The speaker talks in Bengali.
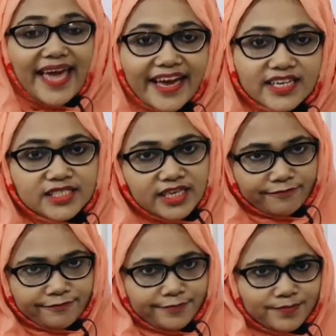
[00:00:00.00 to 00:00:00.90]
অ্যাক্টিভ
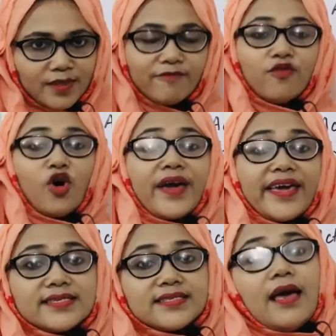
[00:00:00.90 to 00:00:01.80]

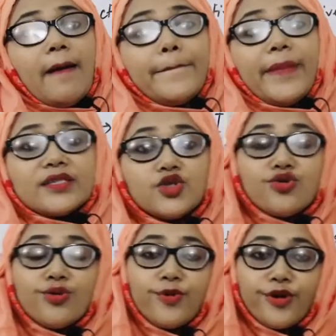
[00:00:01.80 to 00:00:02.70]
ভয়েস বাচ্য
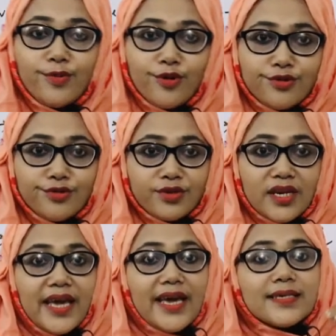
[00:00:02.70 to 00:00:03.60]
পরিবর্তন
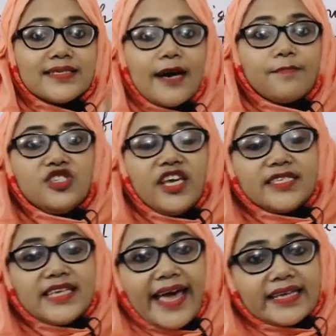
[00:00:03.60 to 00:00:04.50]

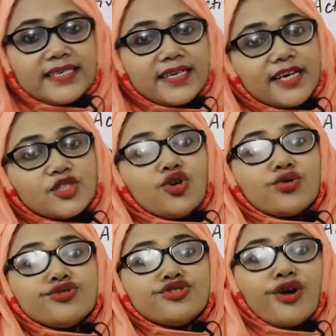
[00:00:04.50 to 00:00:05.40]
সাবজেক্ট একটা কাজ
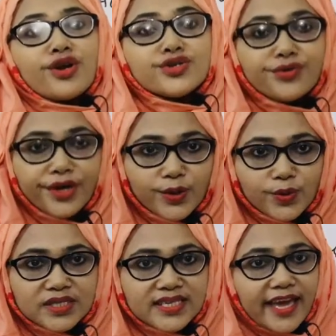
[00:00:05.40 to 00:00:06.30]
যখন সরাসরি
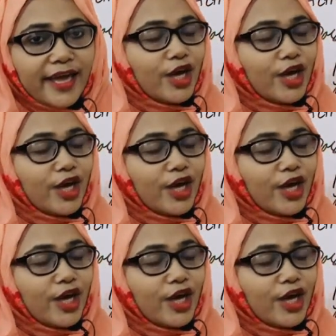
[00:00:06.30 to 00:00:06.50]
করছে